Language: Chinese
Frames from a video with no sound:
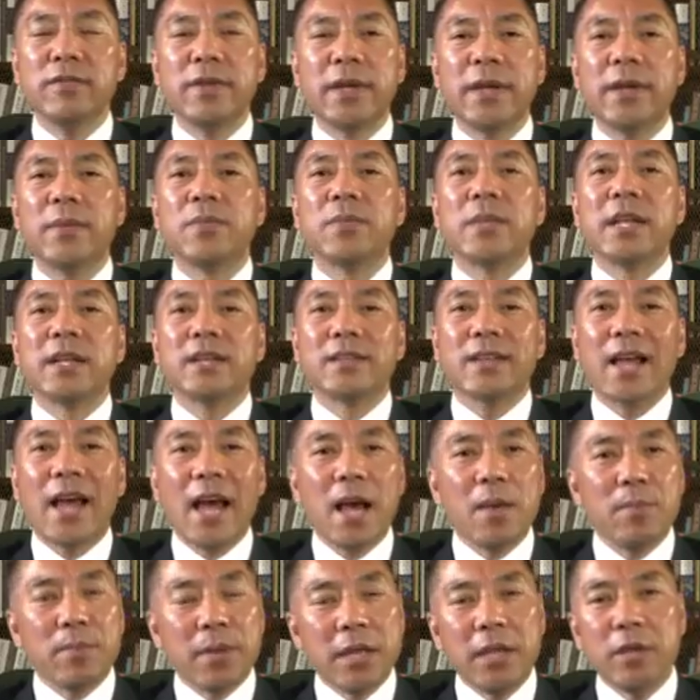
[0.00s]
为
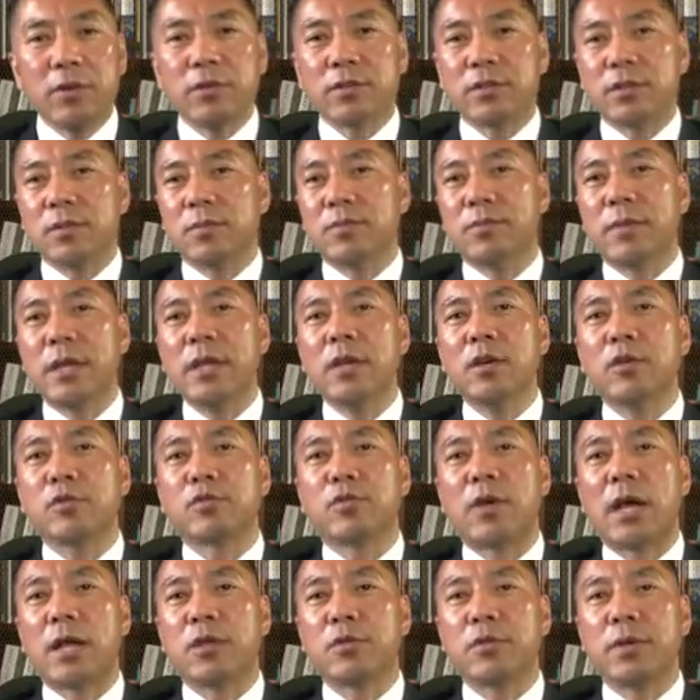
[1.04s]
他没有没有
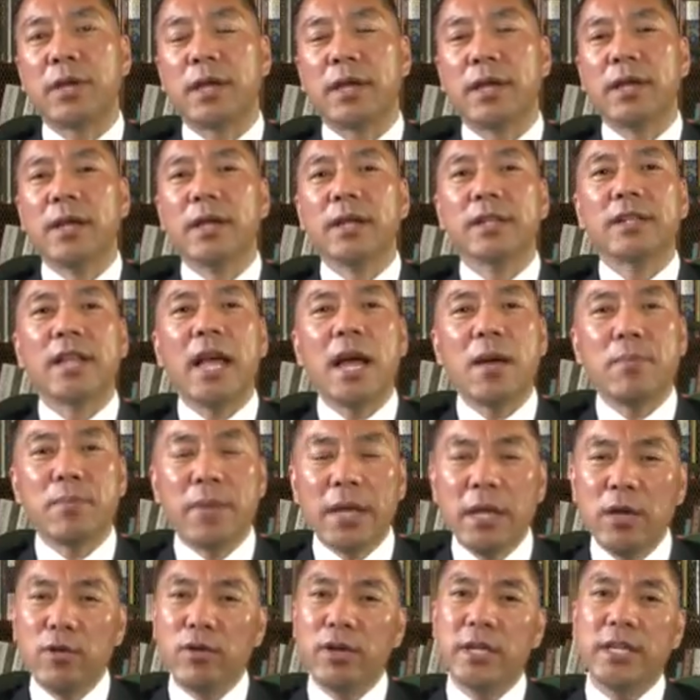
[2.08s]
团队，他
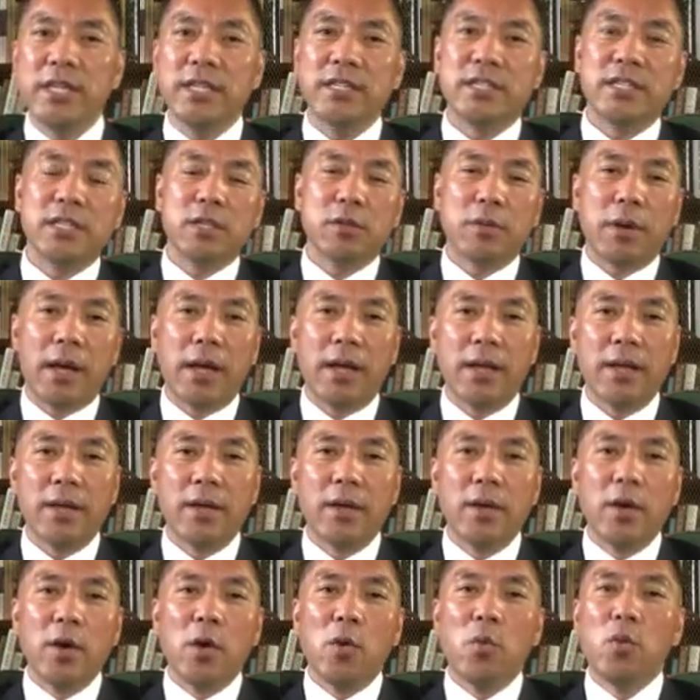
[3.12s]
没有利益集团。
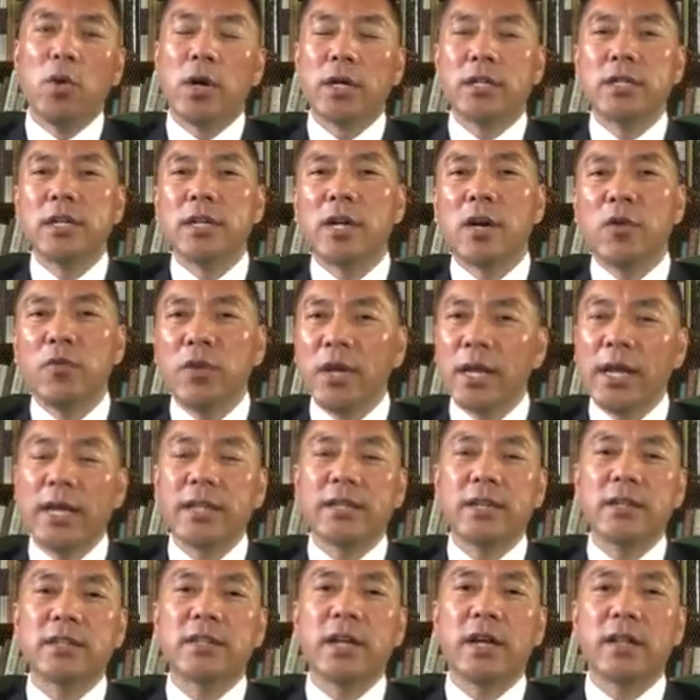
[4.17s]
我这个未来
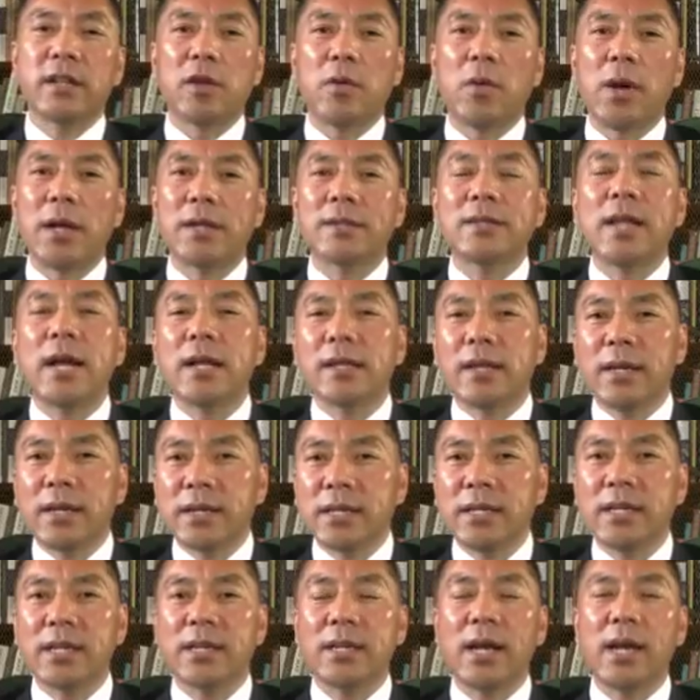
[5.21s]
想讲的话，大家
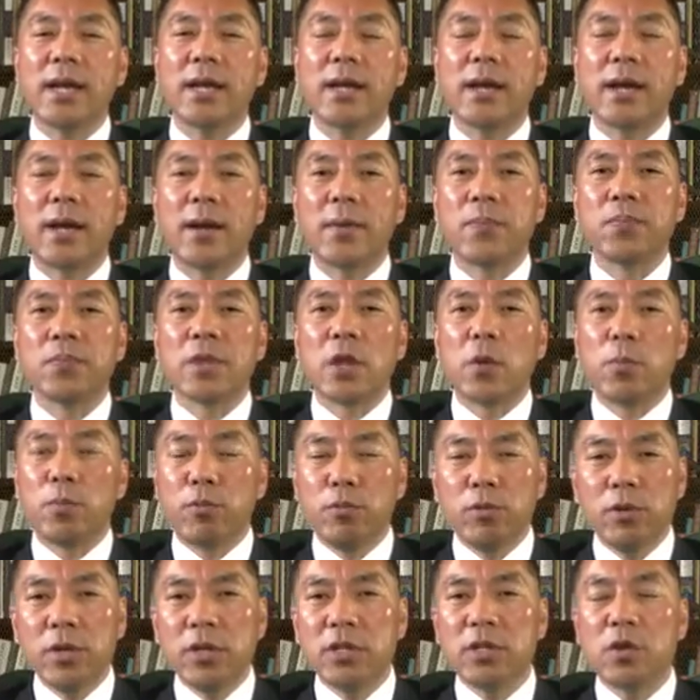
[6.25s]
可以看一看，
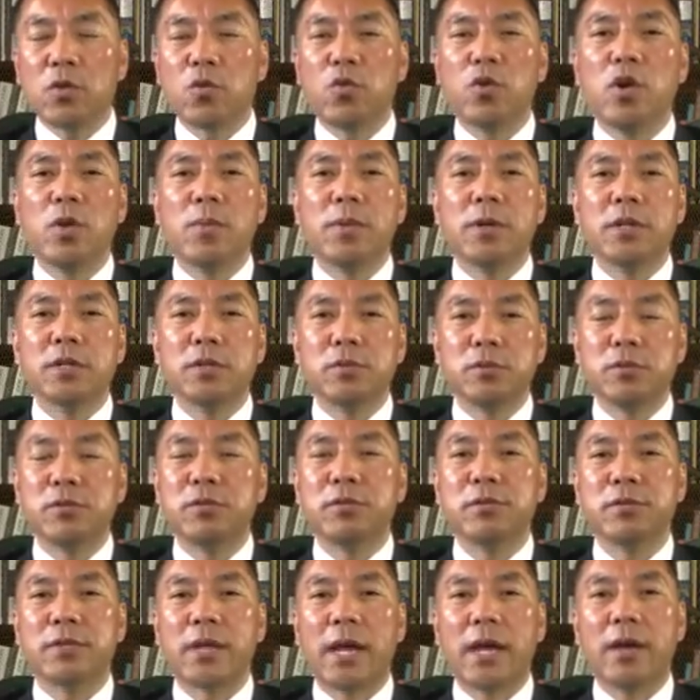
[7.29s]
不论是郭伯雄、
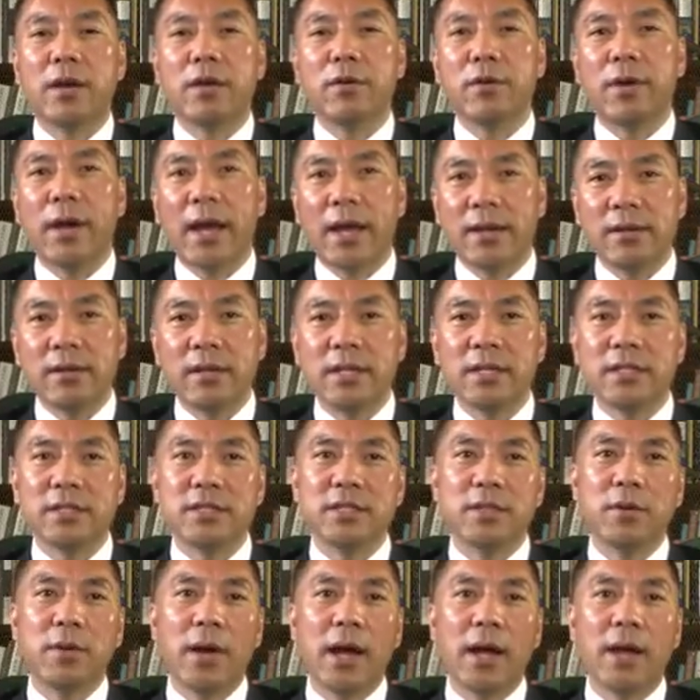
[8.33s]
许才厚还是令
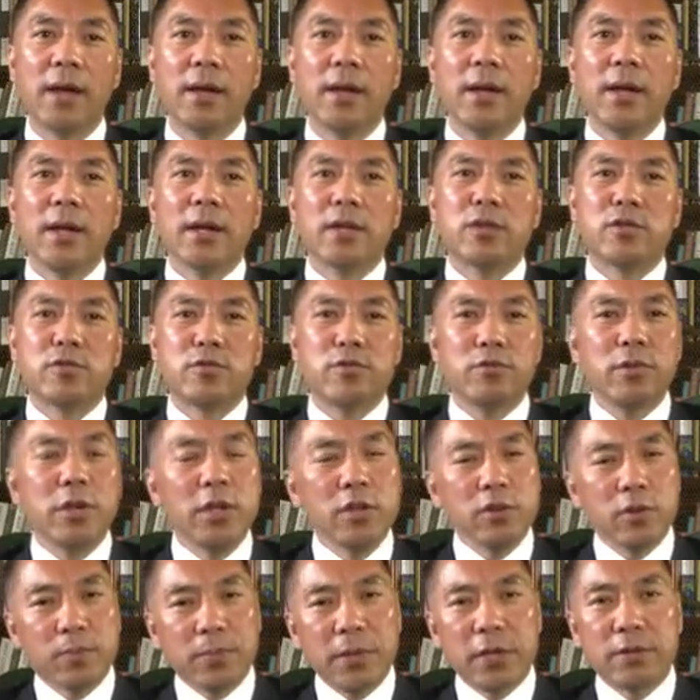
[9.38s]
计划，所
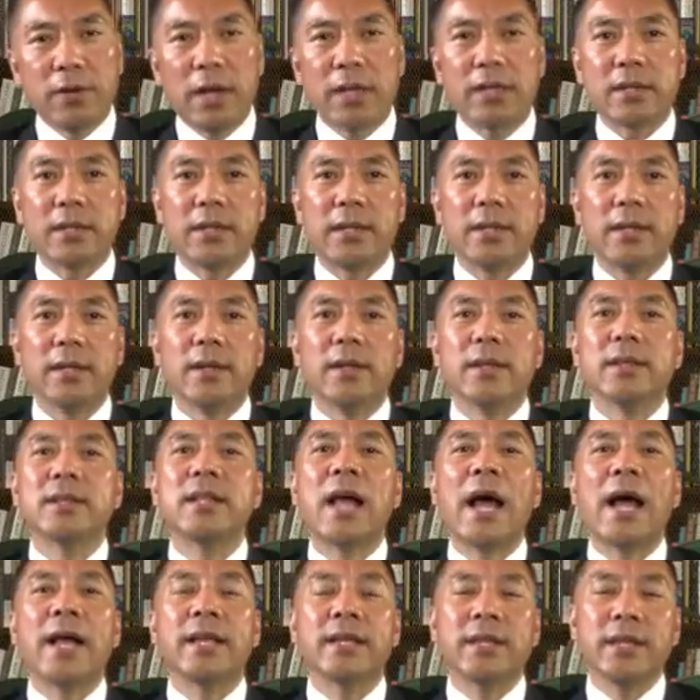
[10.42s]
有被抓的人，
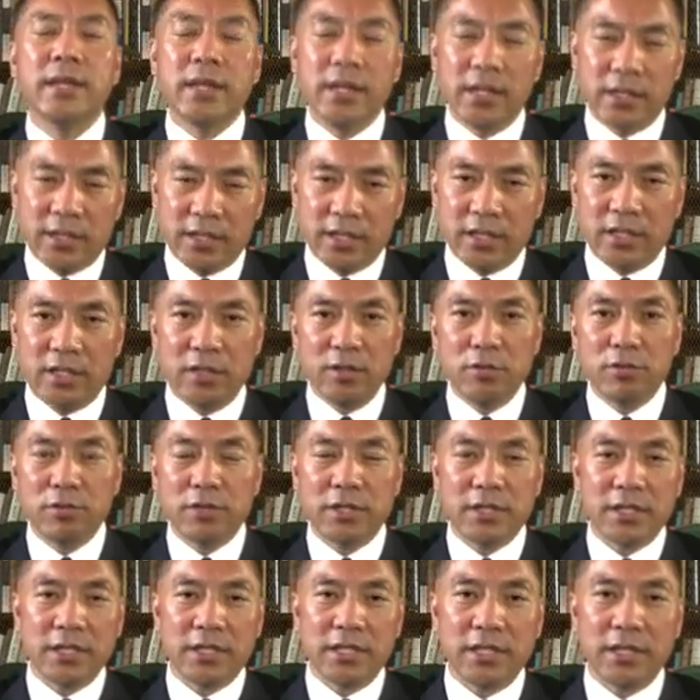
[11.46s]
哪一个是习主
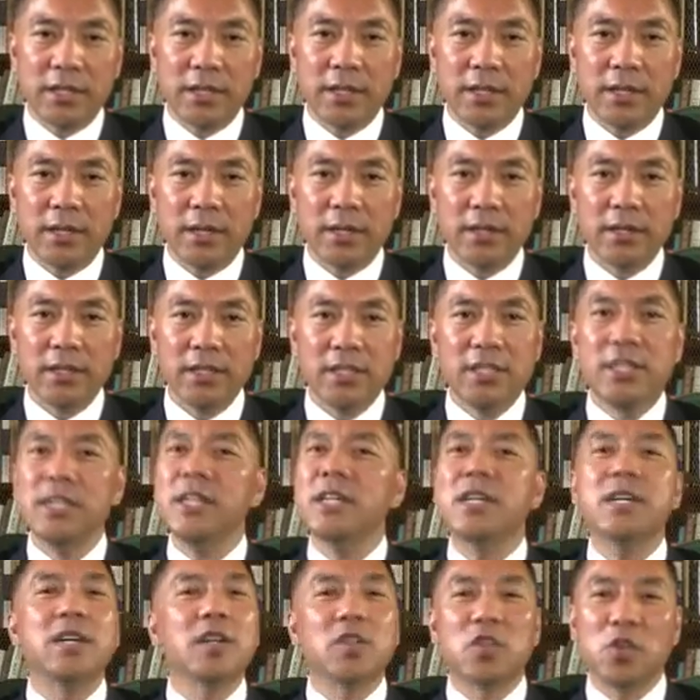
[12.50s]
席的敌人呢？一
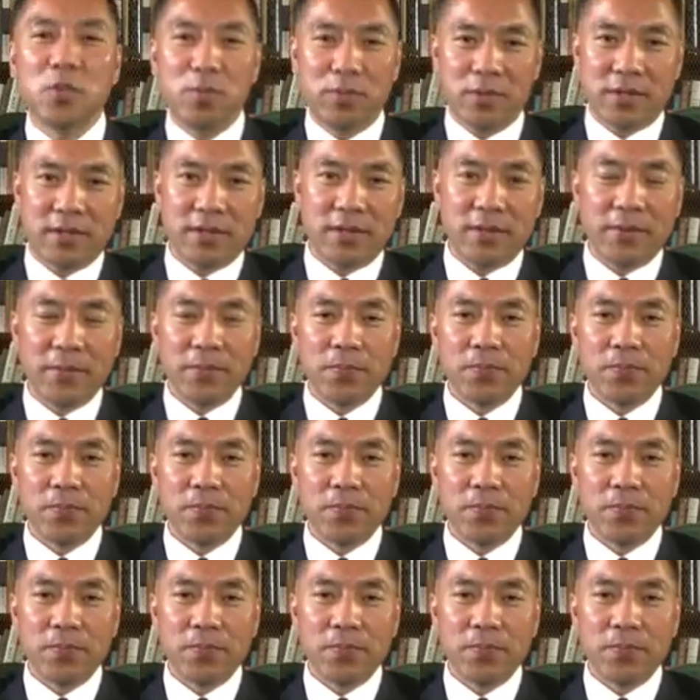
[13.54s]
个都不是，